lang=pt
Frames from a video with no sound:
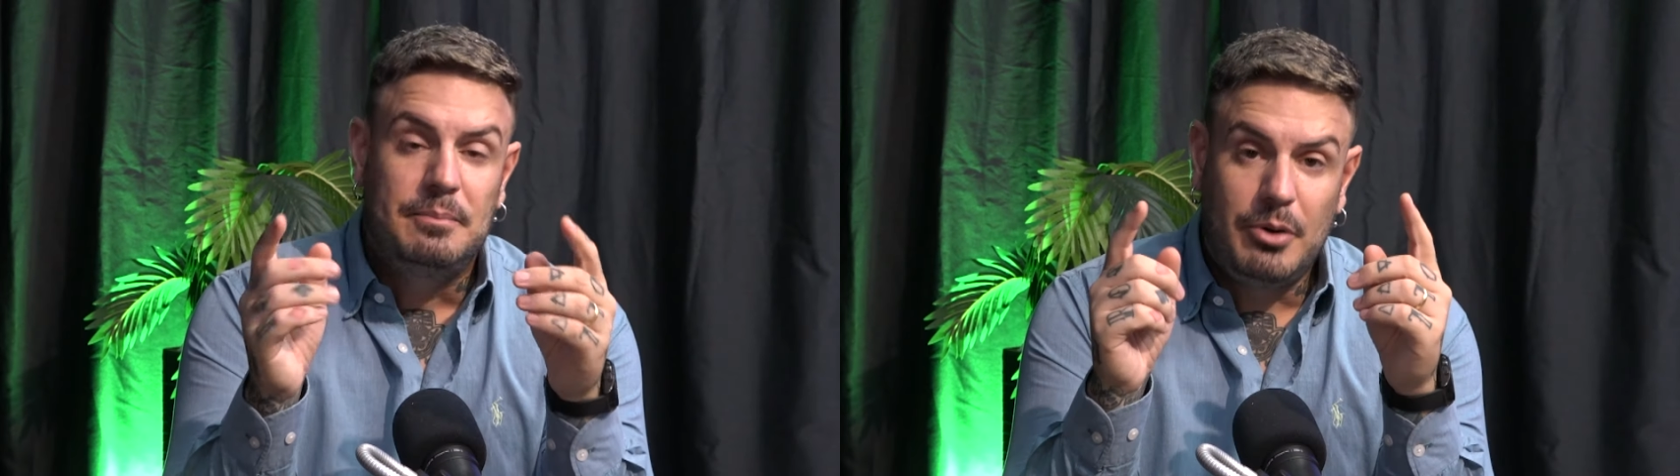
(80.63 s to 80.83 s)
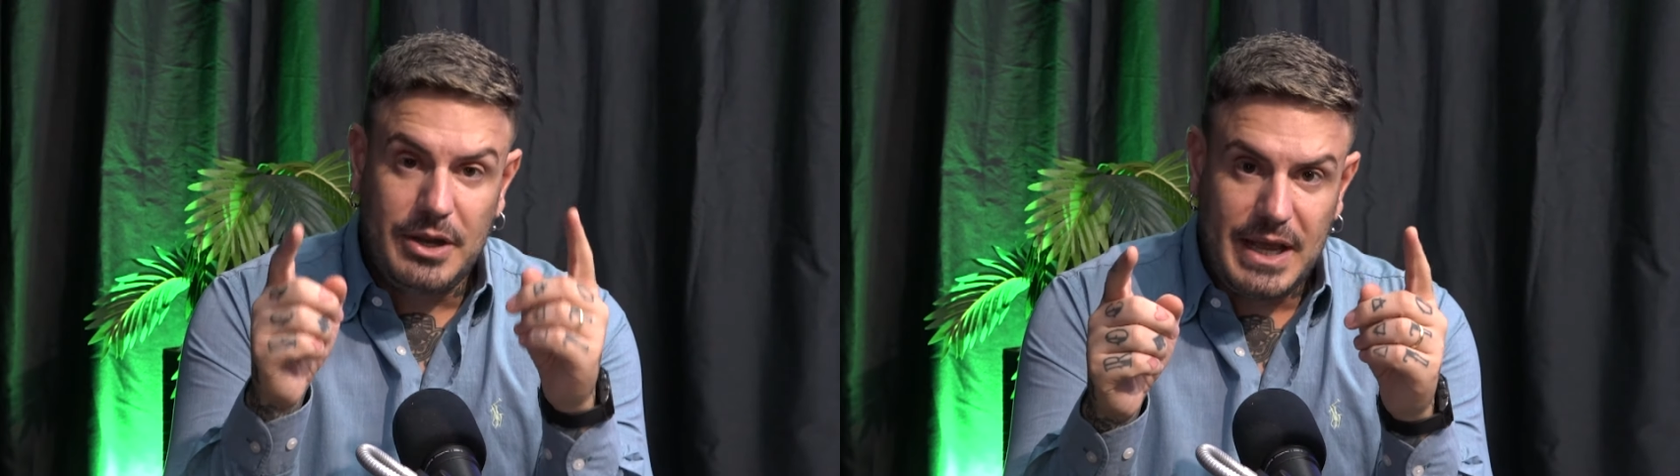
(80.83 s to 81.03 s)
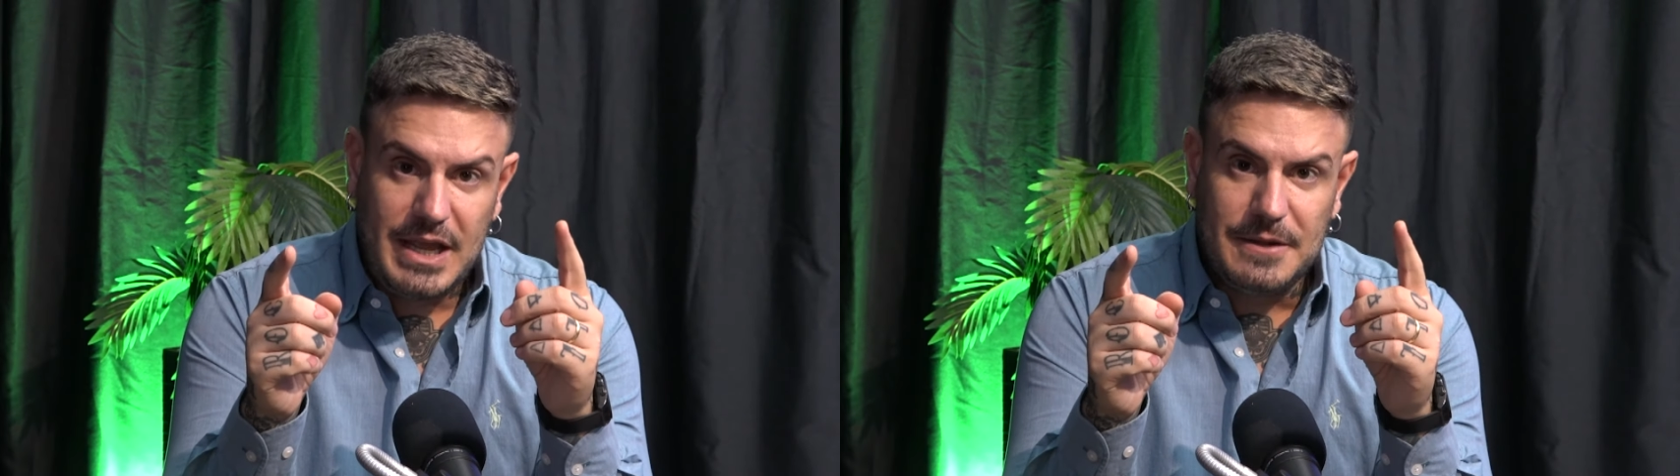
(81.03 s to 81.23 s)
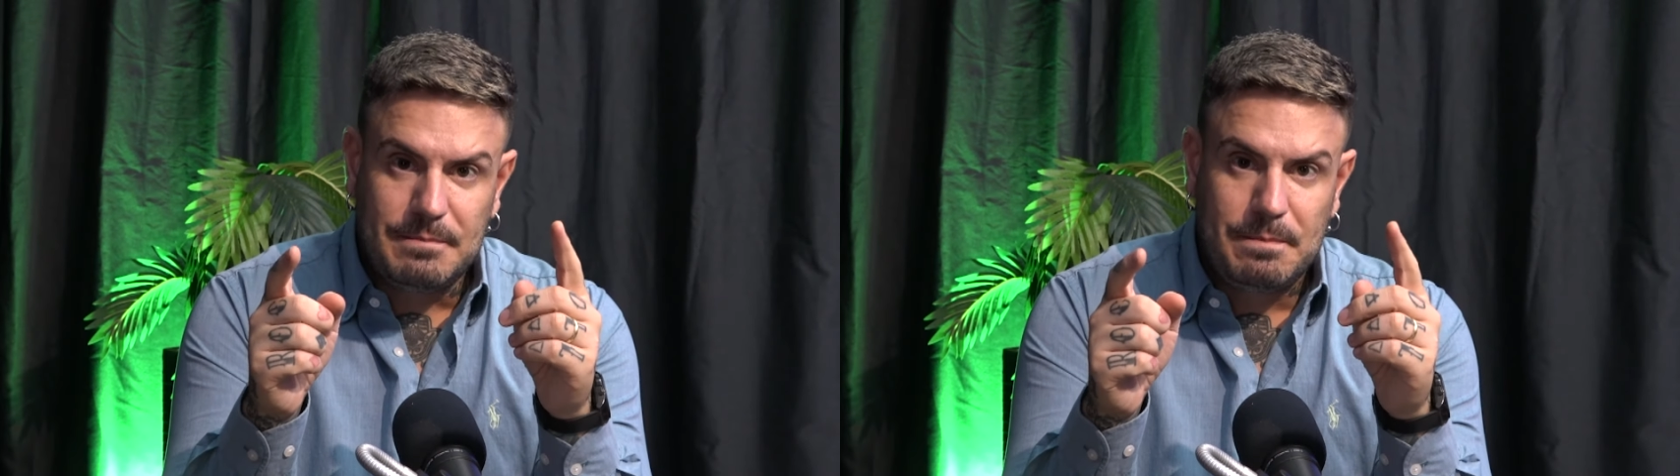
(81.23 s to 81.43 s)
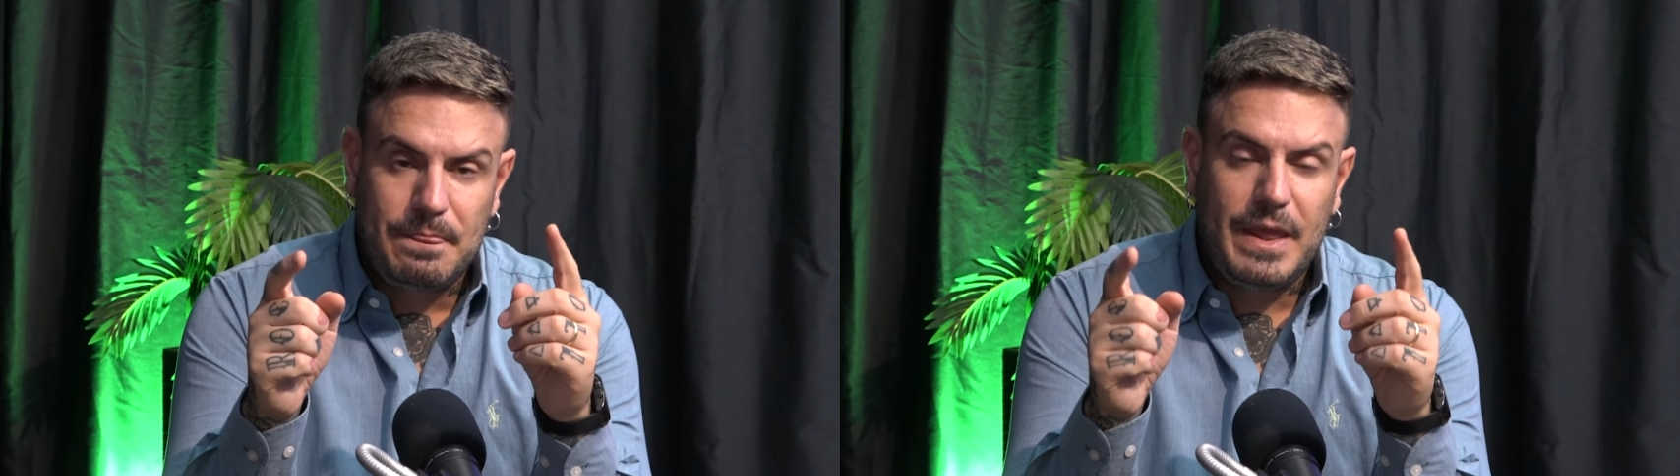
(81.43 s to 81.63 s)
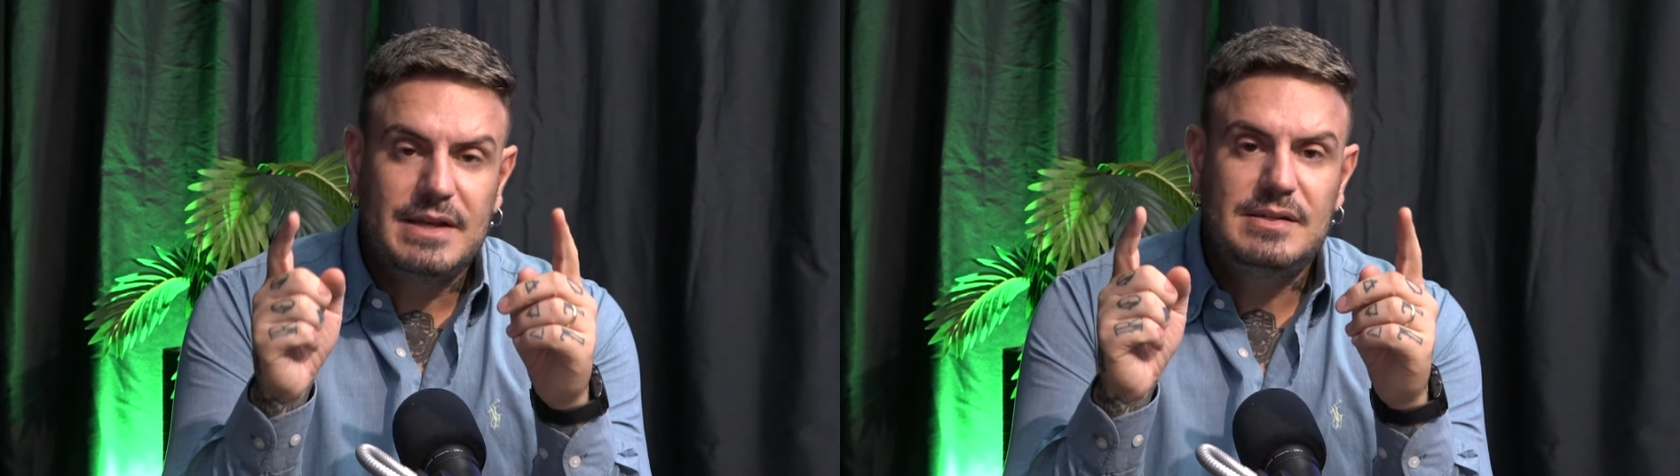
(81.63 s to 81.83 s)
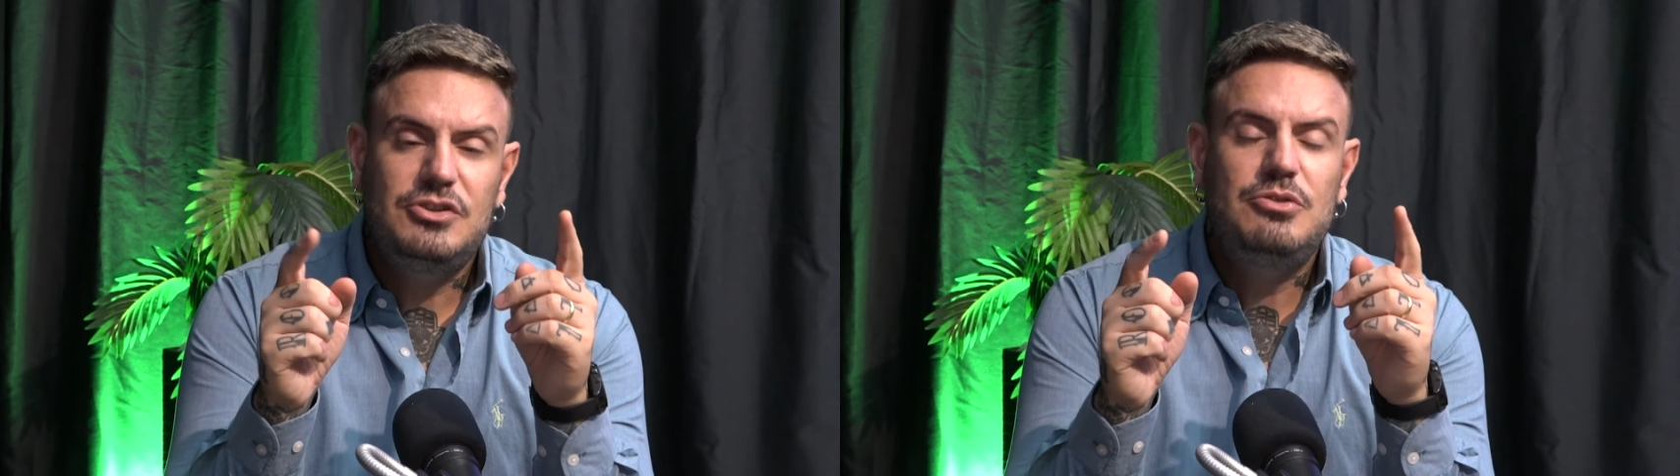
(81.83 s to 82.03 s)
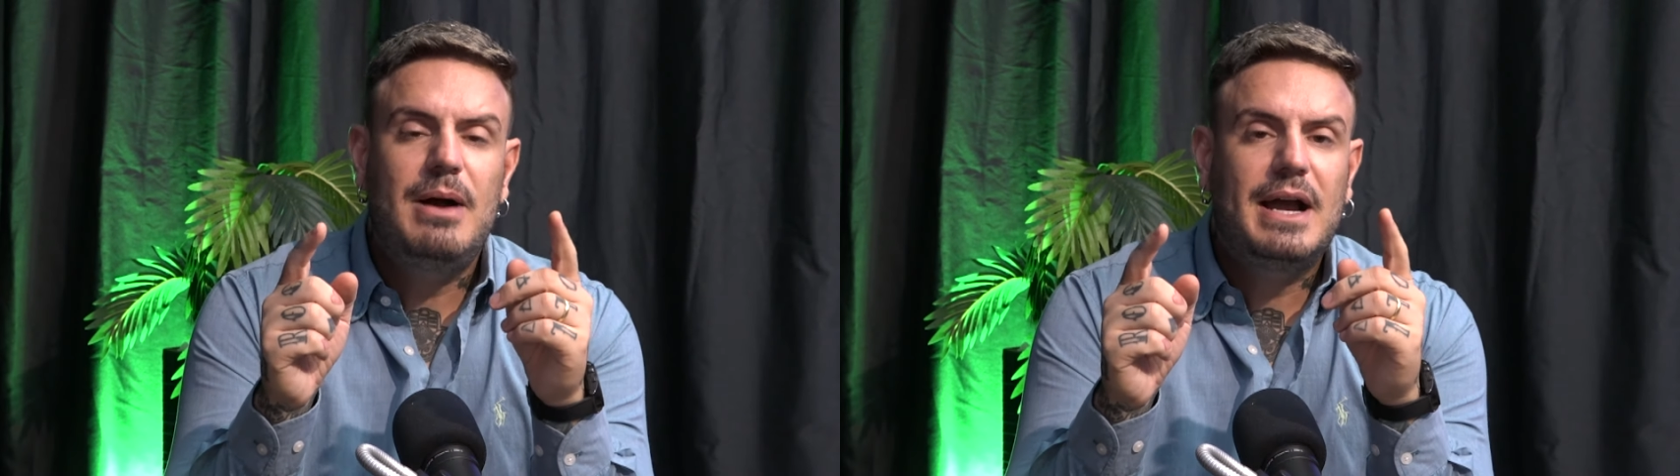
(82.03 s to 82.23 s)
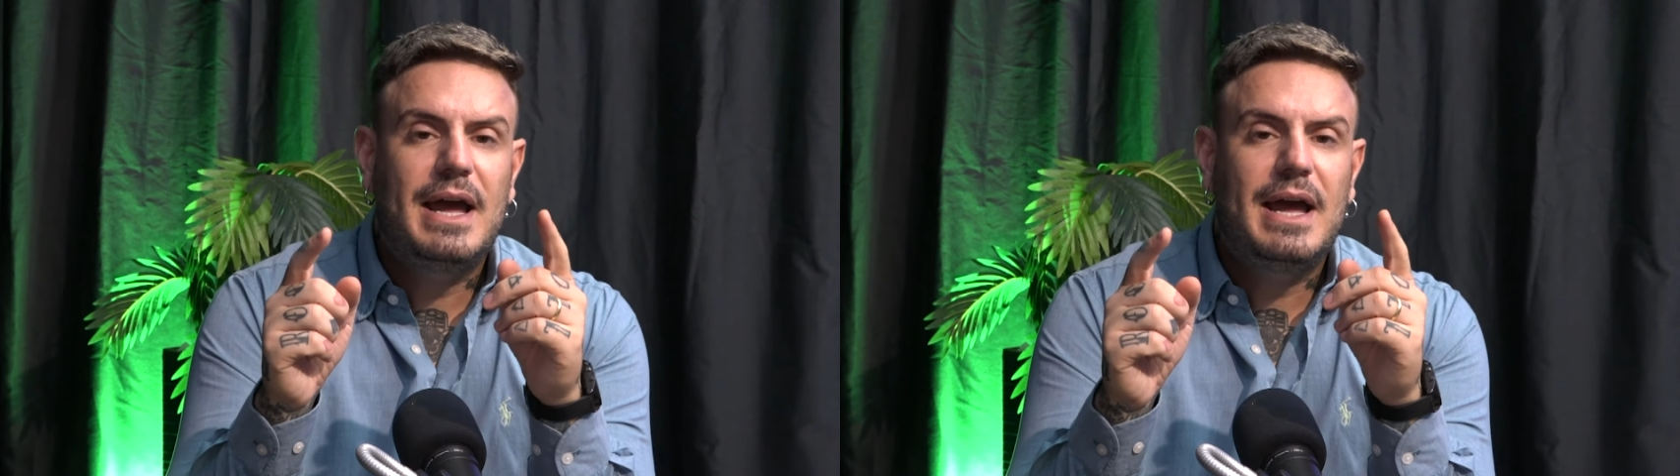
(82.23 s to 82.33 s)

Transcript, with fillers: Porém, existe uma